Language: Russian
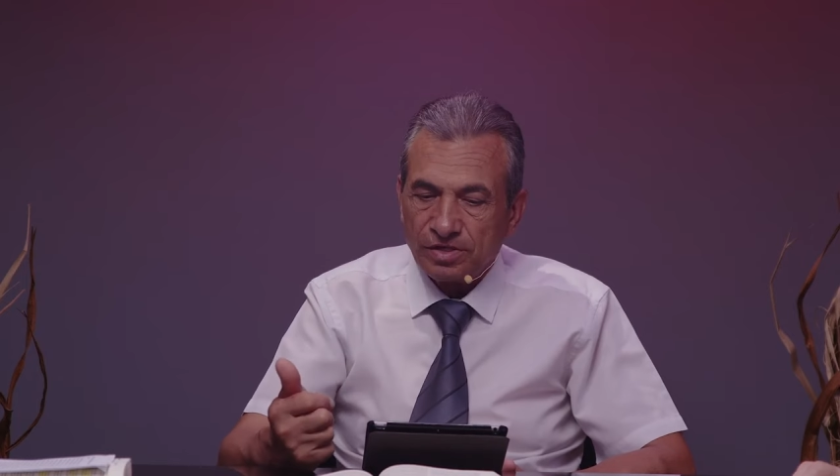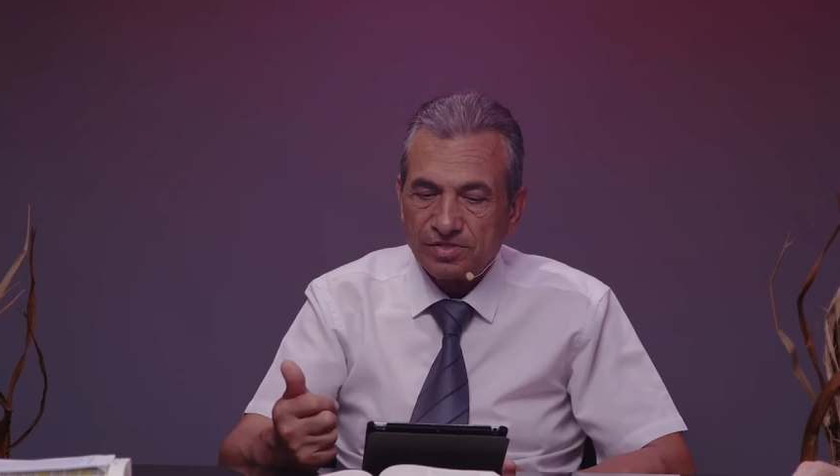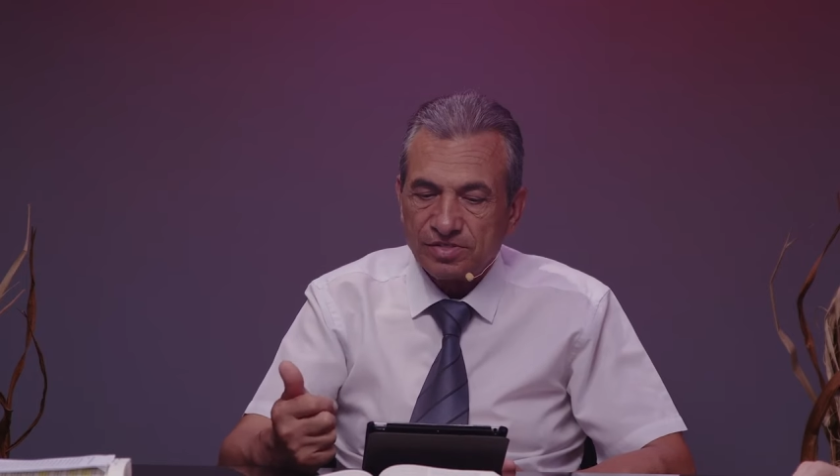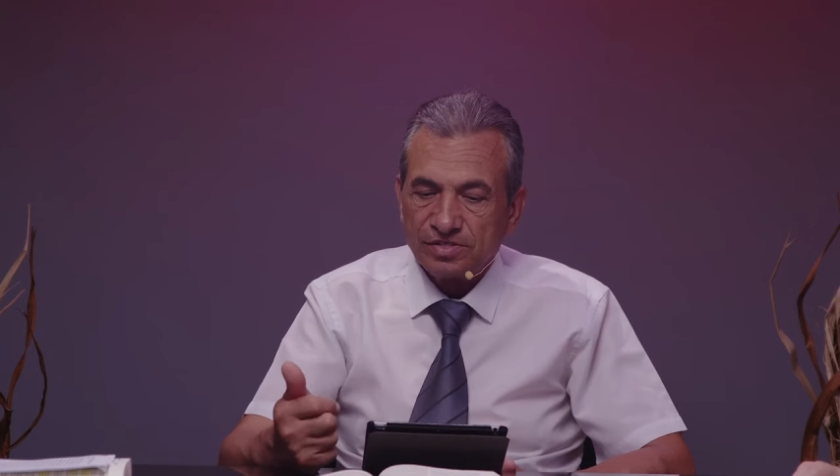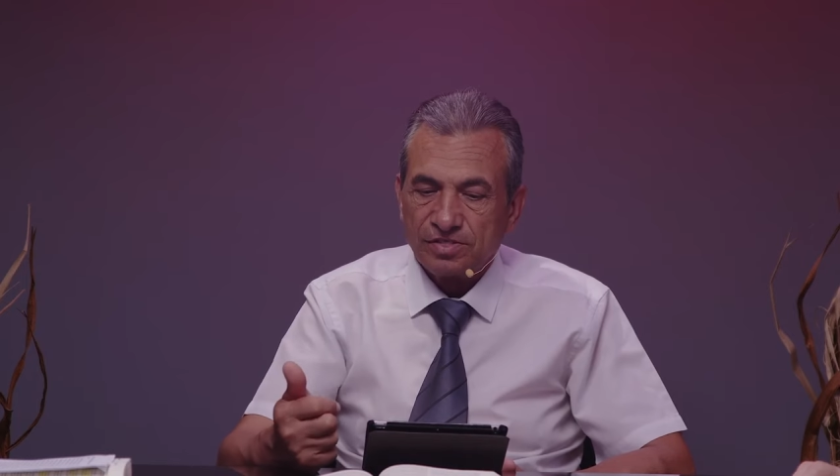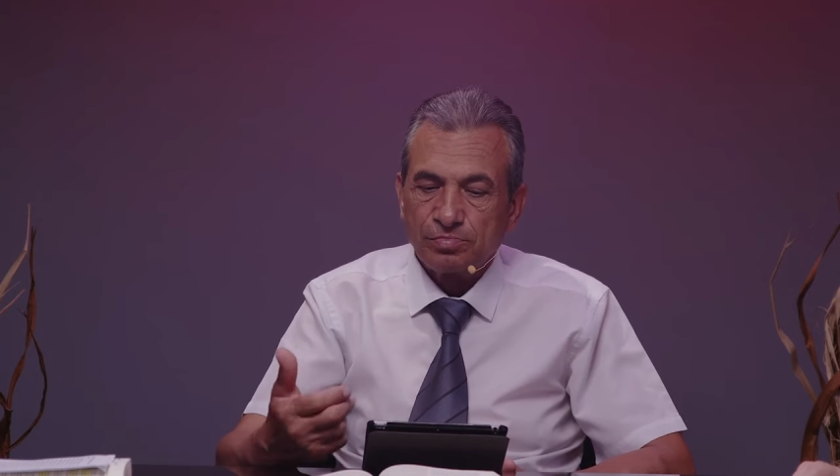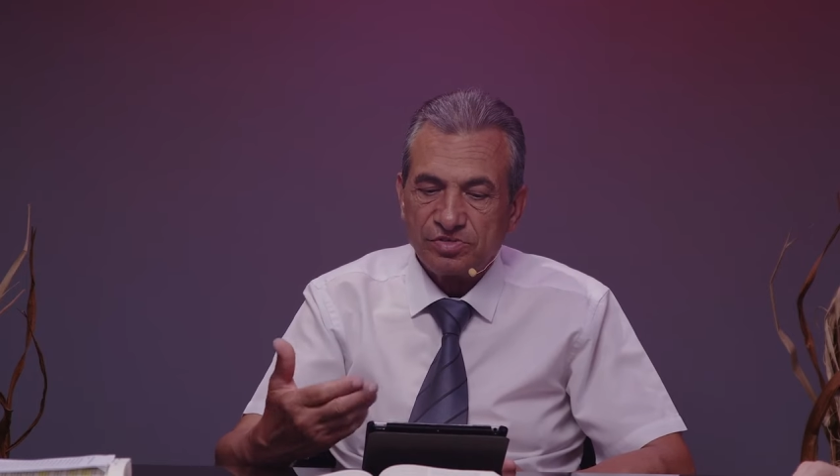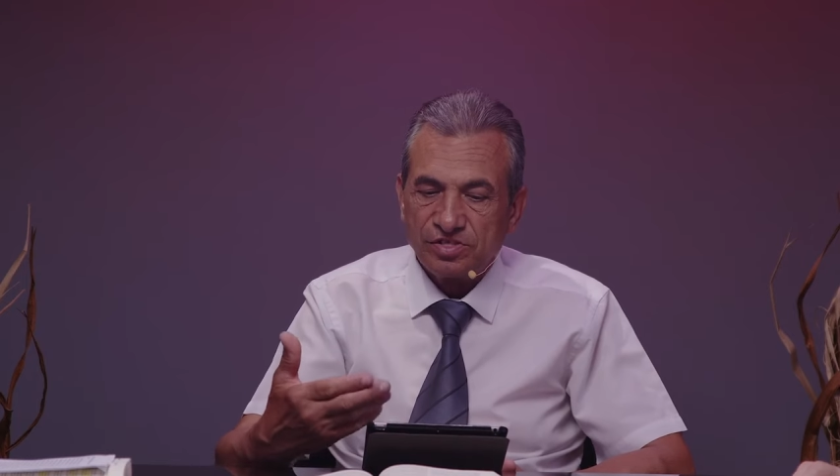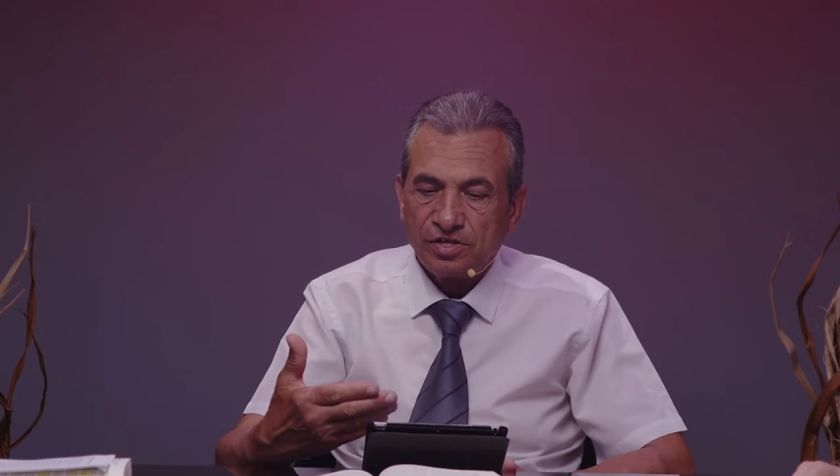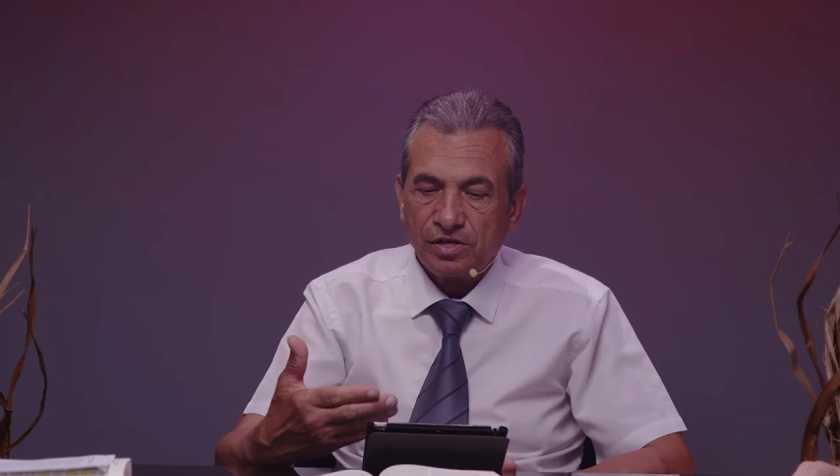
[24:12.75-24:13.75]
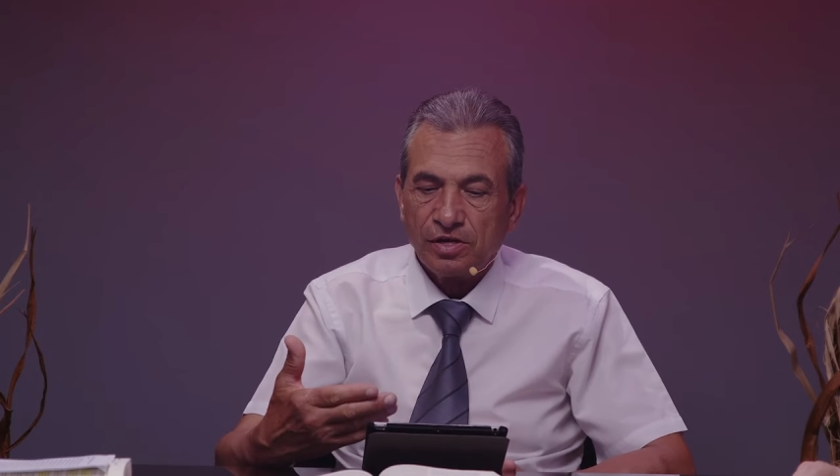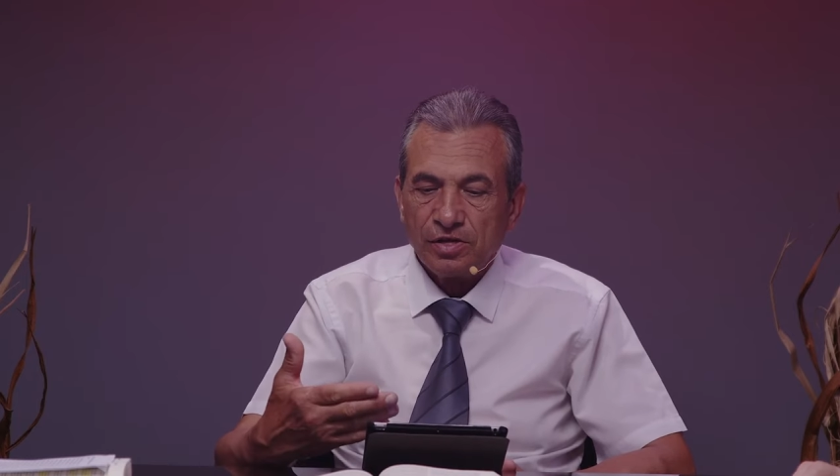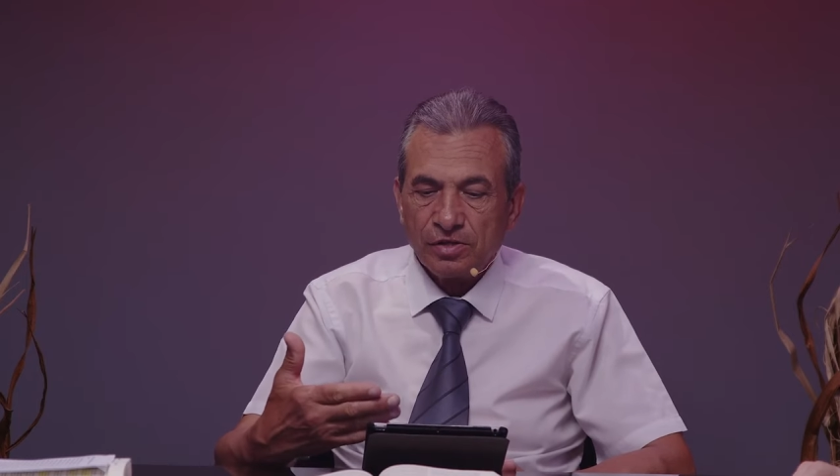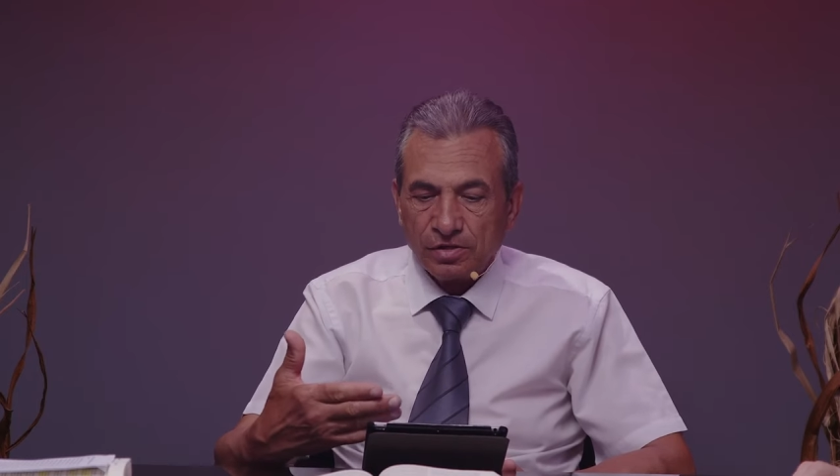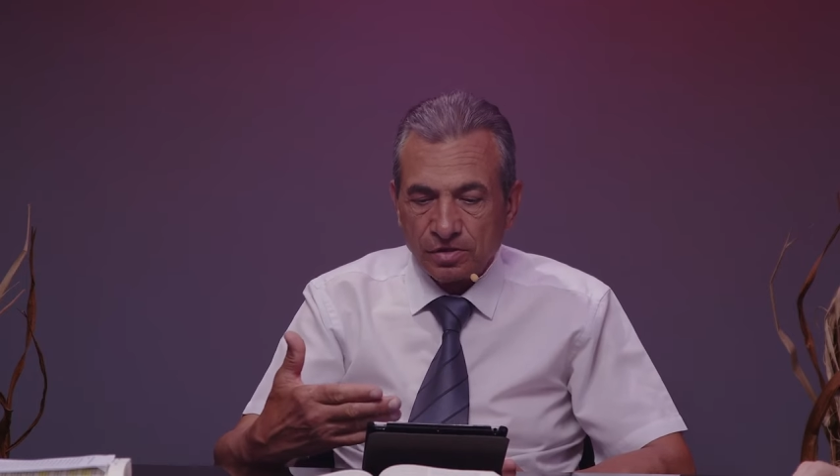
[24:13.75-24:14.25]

мерзости, запустения,